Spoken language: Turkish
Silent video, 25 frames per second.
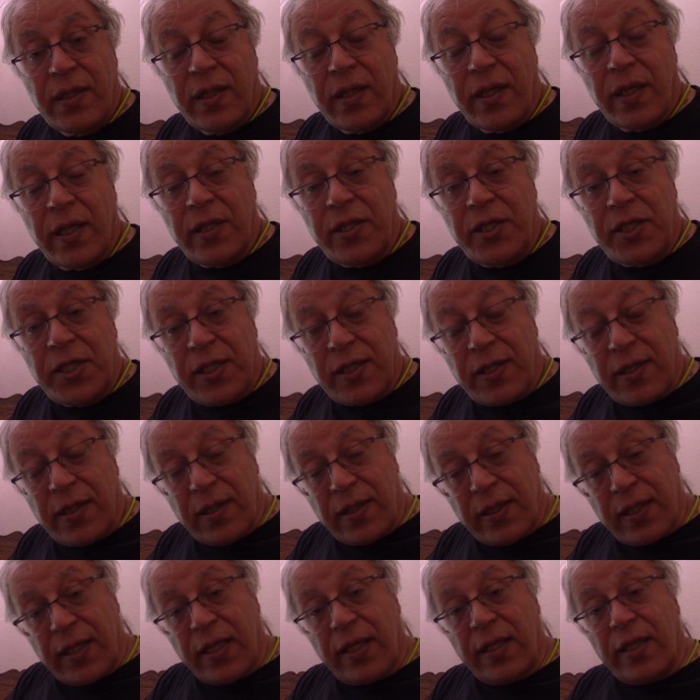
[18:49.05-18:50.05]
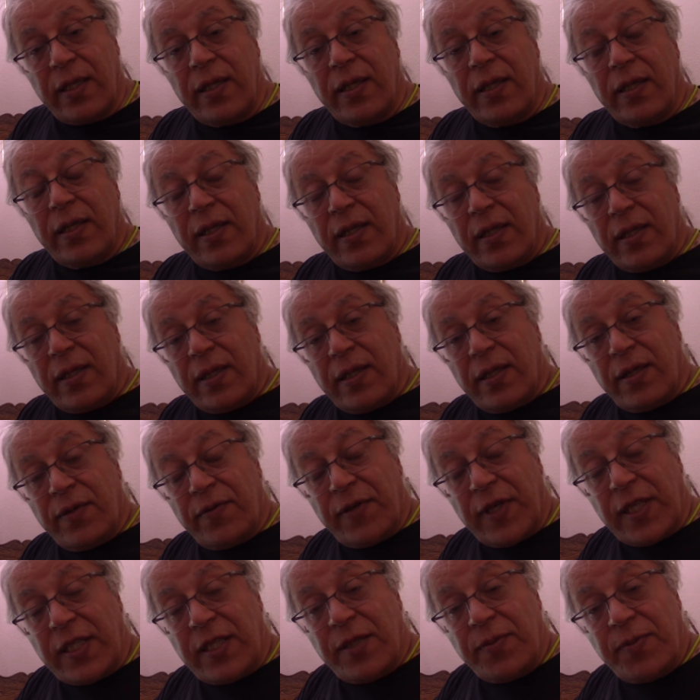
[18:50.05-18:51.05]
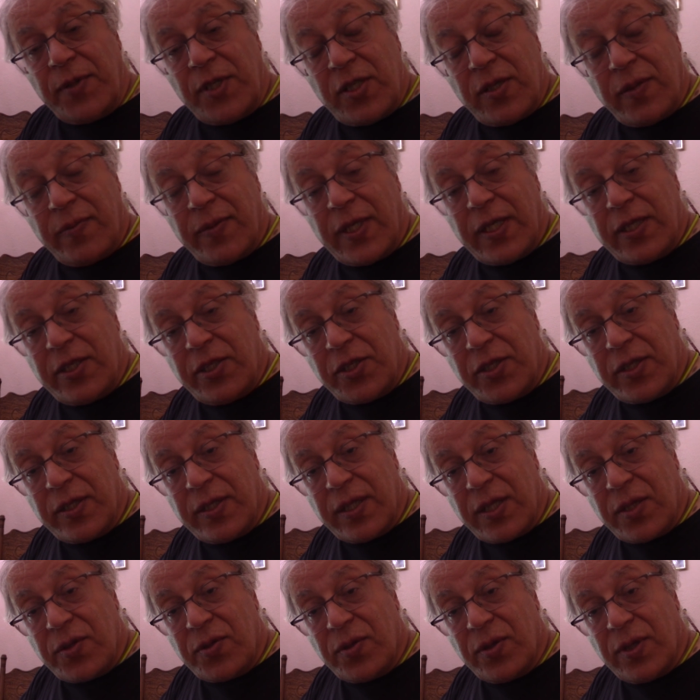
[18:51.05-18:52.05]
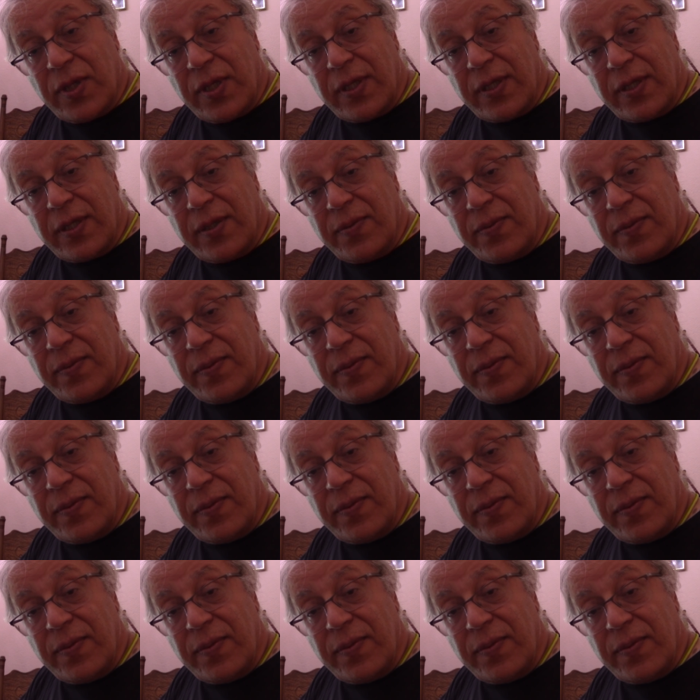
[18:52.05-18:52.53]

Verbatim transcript: Aynı şekilde fetih bir cemaat içinde söyledim.